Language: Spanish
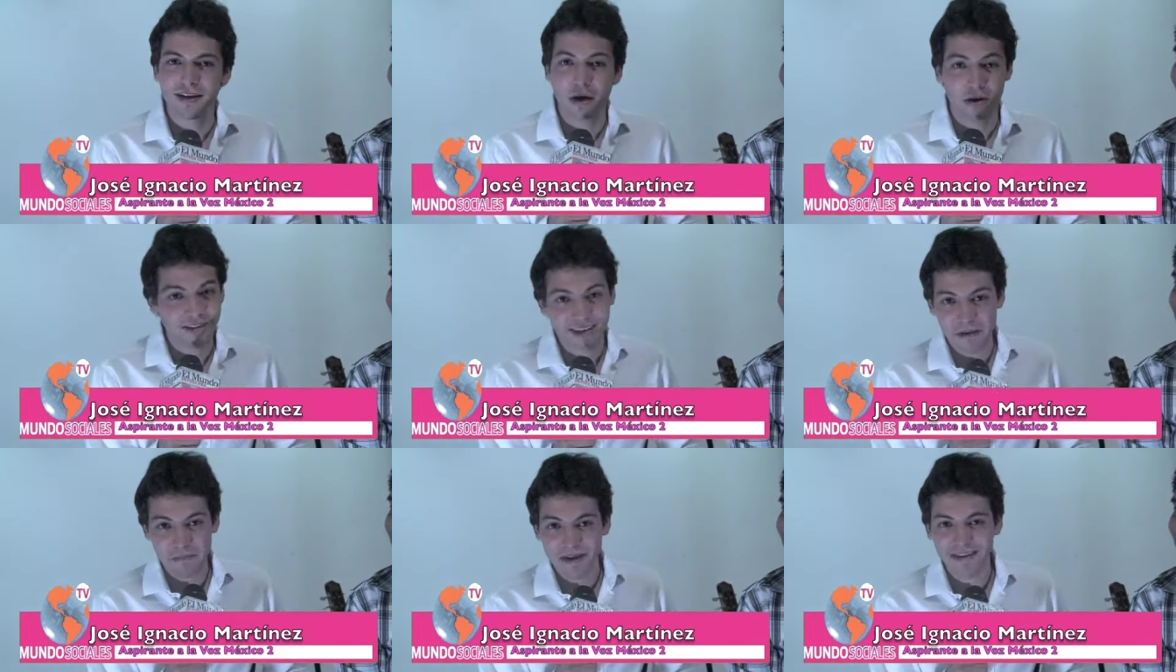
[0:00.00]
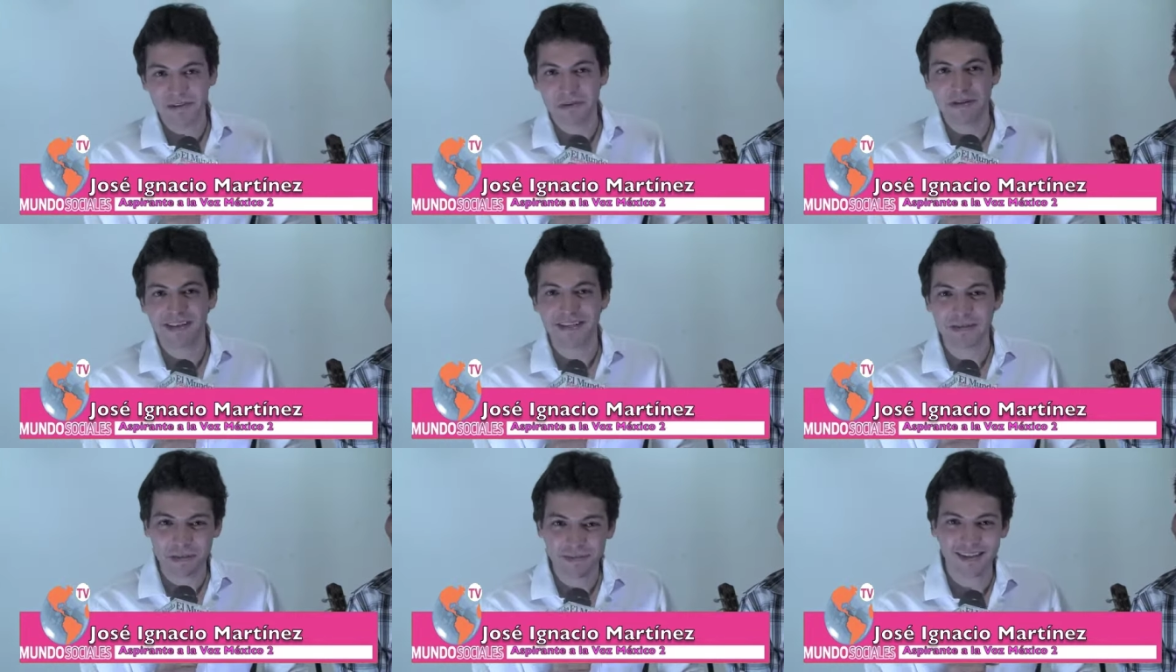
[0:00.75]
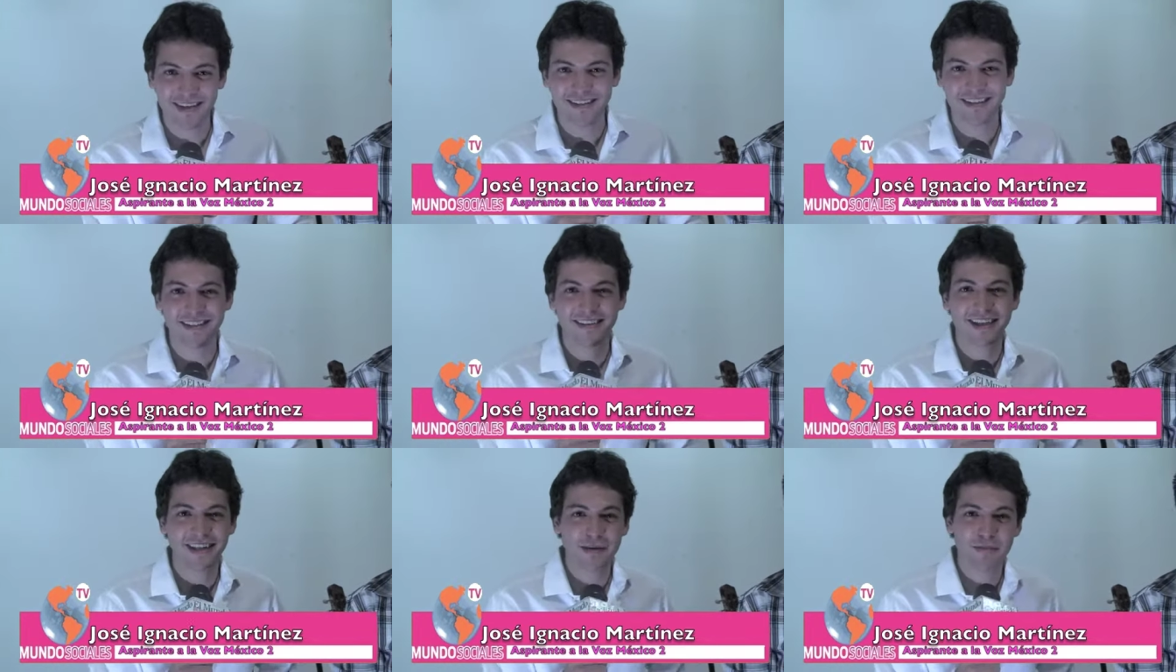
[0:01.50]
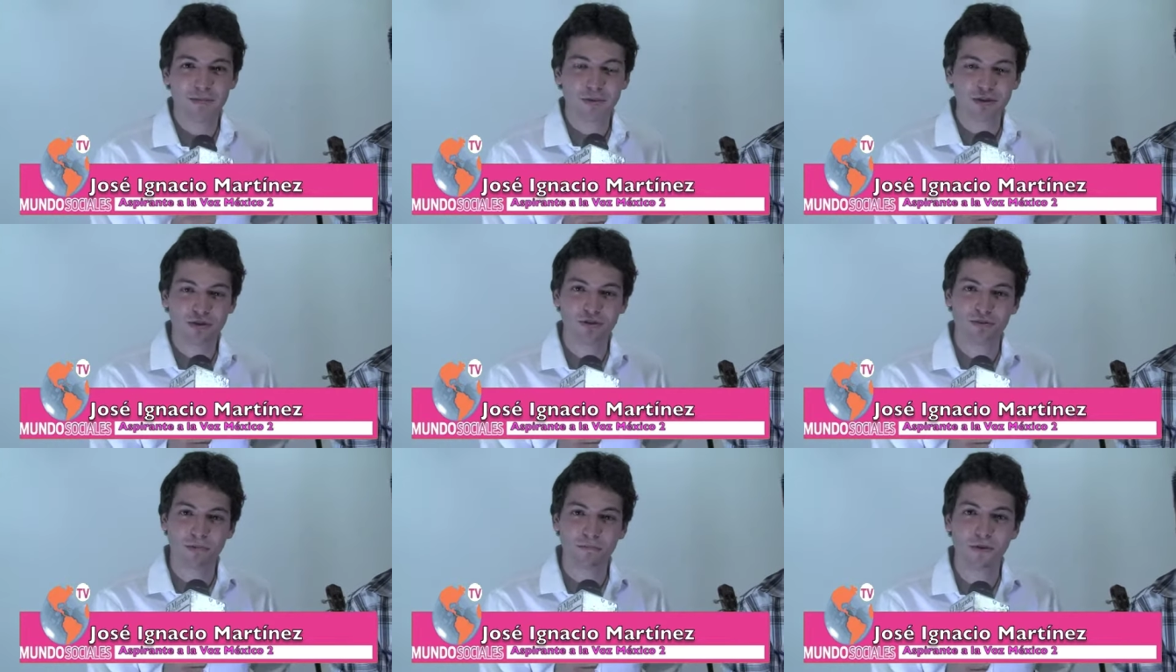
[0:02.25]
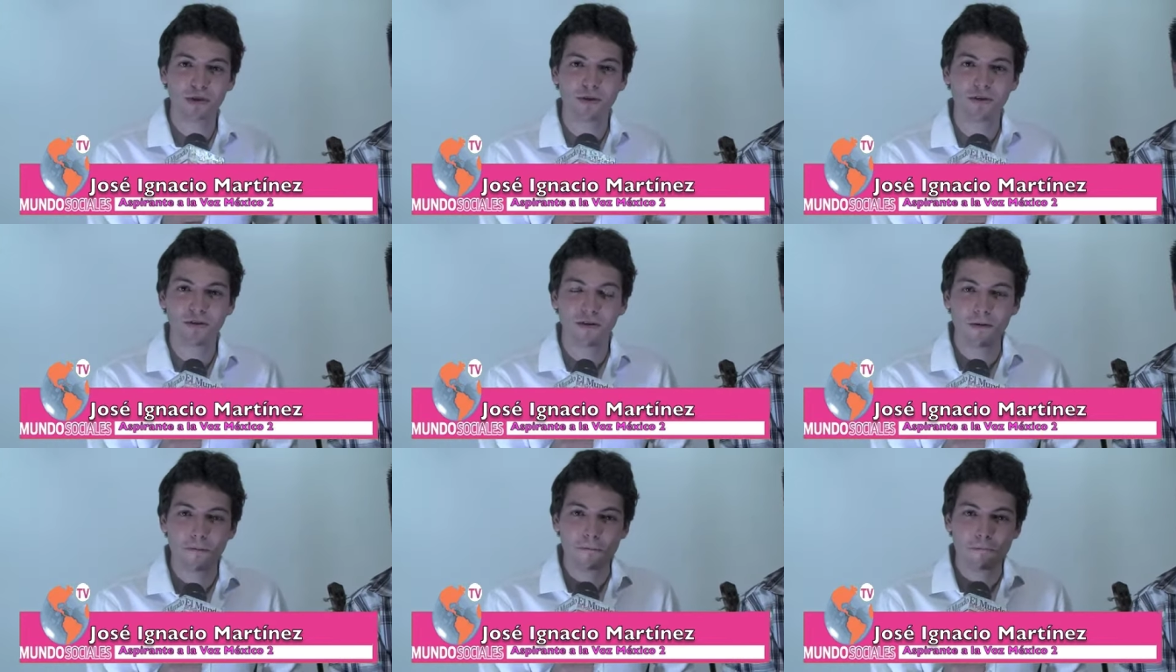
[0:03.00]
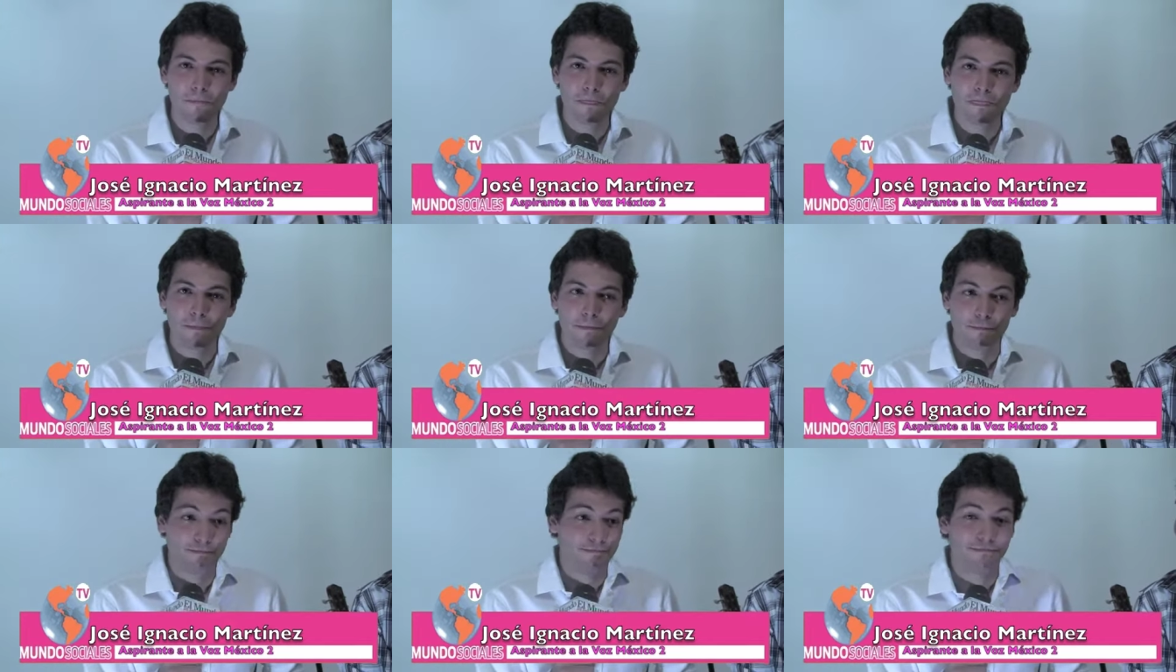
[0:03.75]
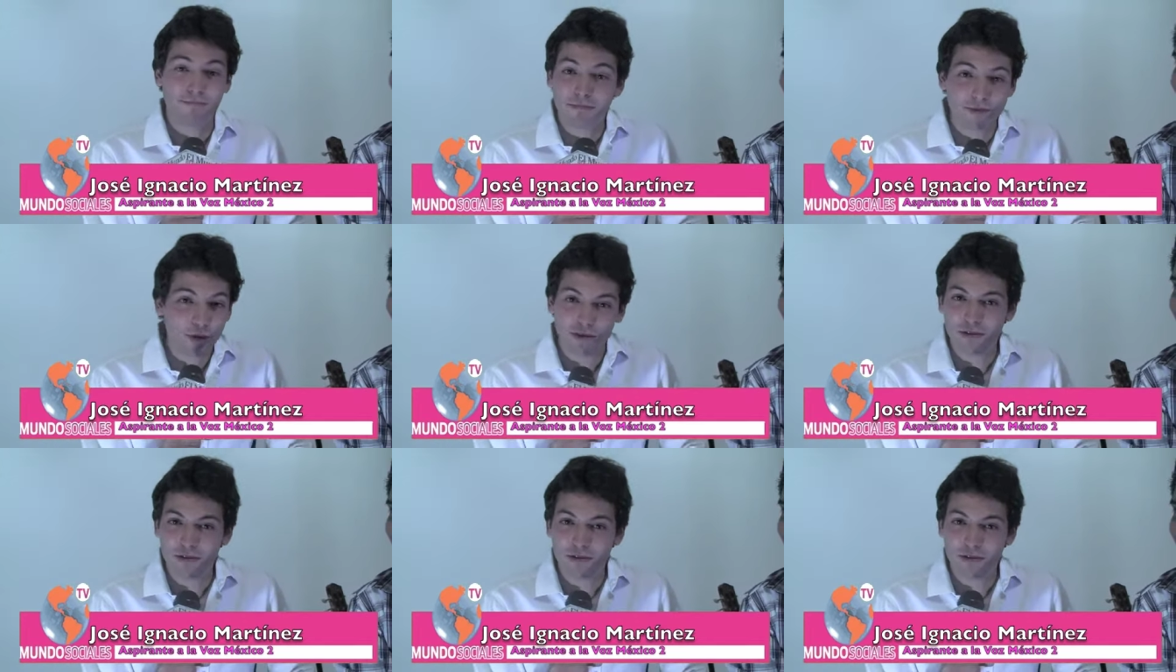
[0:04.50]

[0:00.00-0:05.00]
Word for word: Ahora sí que apenas comienza y vamos a necesitar también mucho de su apoyo. No